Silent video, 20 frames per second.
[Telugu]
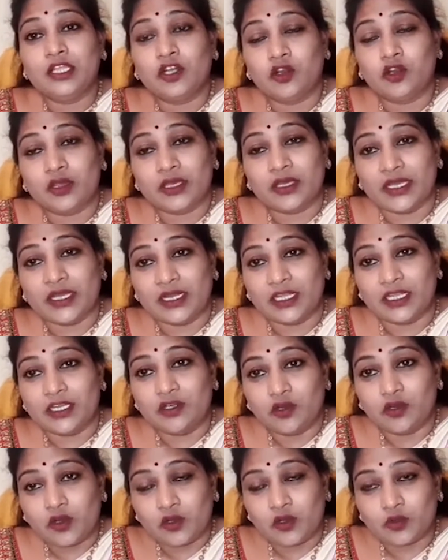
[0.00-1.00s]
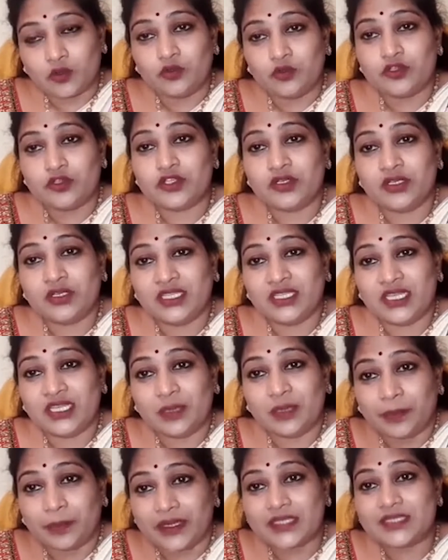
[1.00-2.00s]
ఇంట్లోకి వెళ్ళ ఇంట్లో కూర్చుని తినే
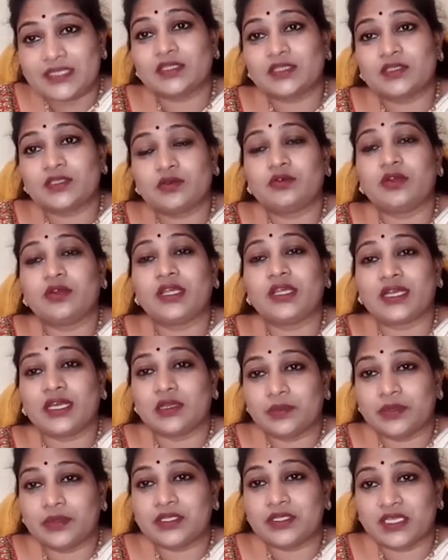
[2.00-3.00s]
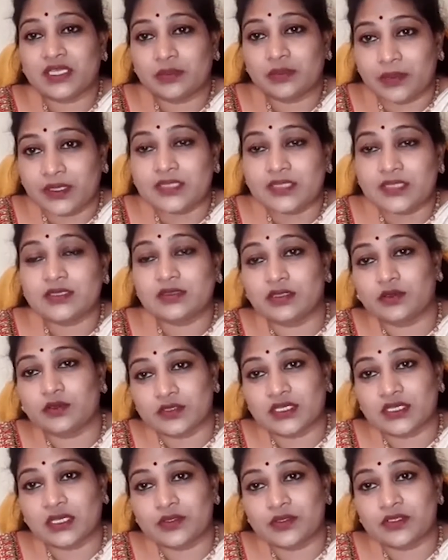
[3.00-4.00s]
పరిస్థితి కూడా కనిపించని పరిస్థితి ఈ
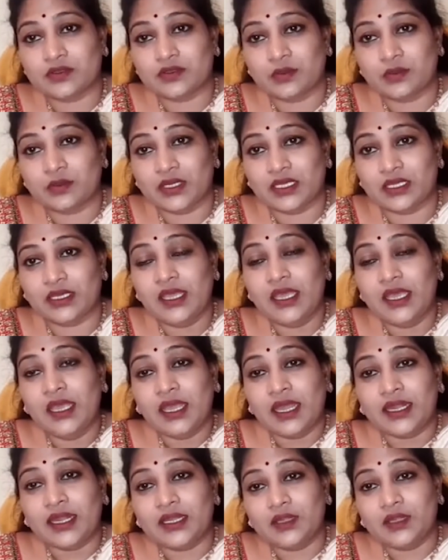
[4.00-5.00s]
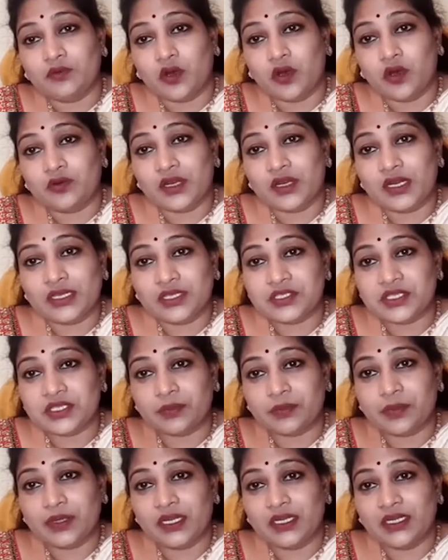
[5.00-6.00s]
రోజు కనిపిస్తుంది మనకి అంటే ఓవరాల్ గా
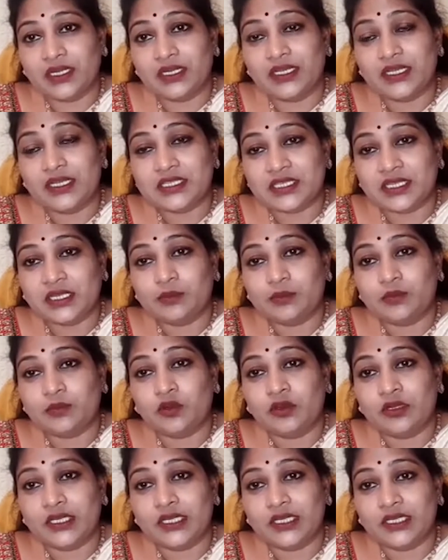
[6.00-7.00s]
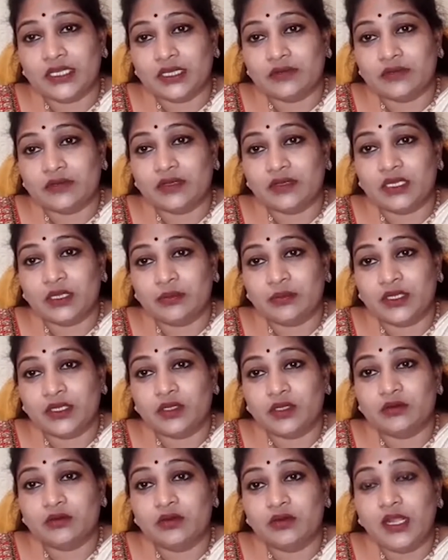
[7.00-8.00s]
చెప్పాలంటే ఈ జగన్మోహన్ రెడ్డి
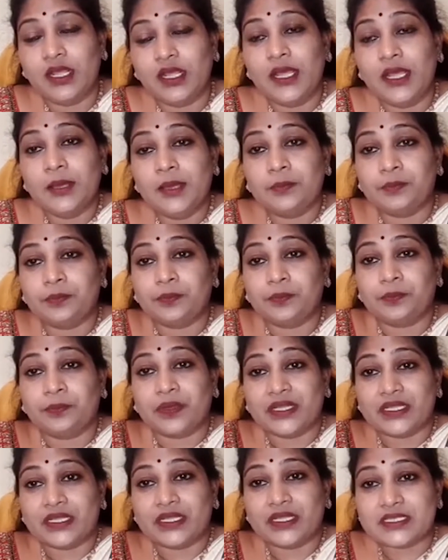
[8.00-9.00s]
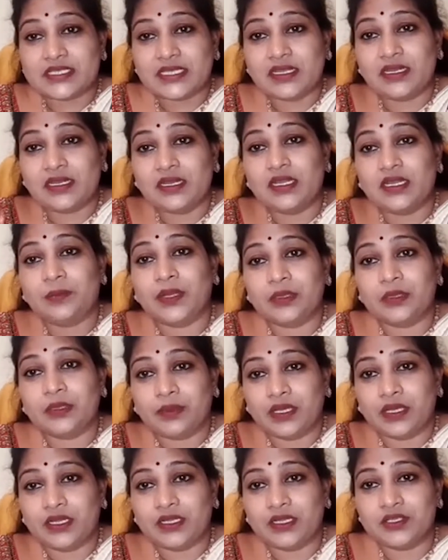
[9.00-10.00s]
గవర్నమెంట్ ప్రజలని
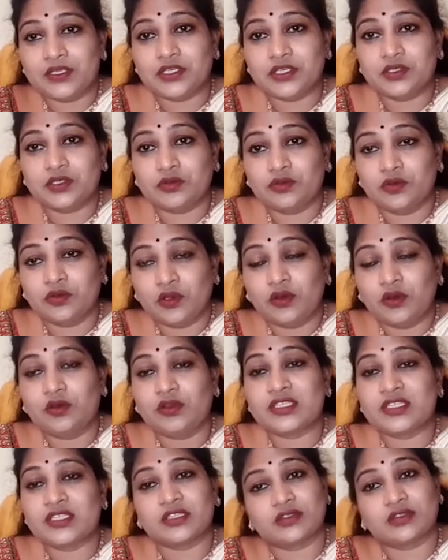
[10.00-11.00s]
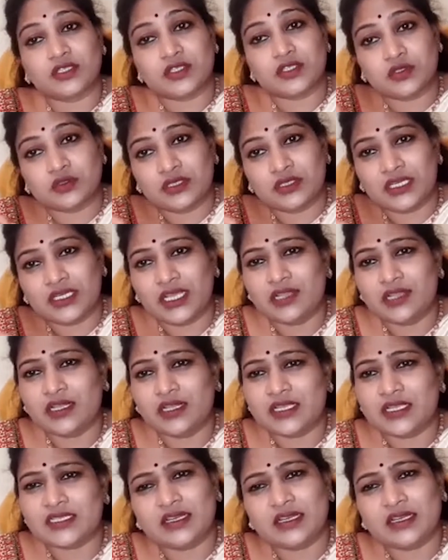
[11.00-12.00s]
పరిపాలించటంలో చిత్తశుద్ధి
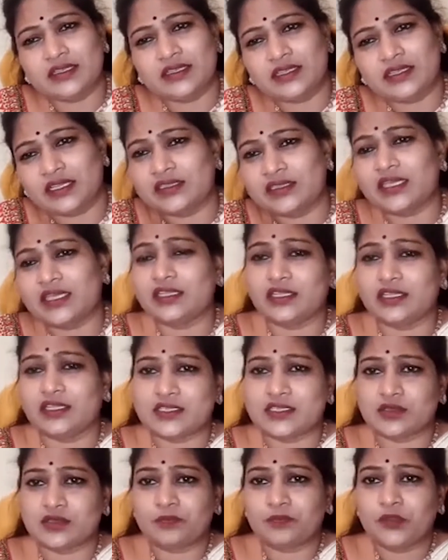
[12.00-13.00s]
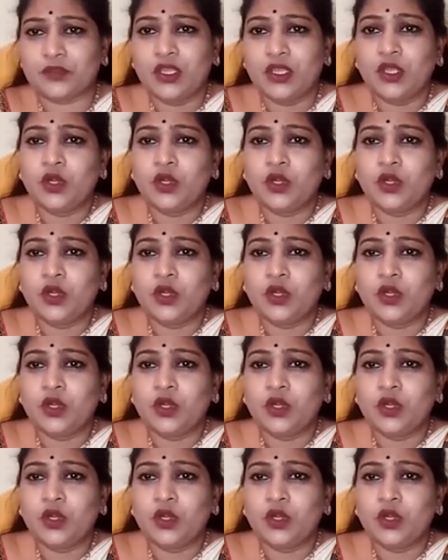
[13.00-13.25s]
లేదన్న సంగతి అందరికీ తెలుసు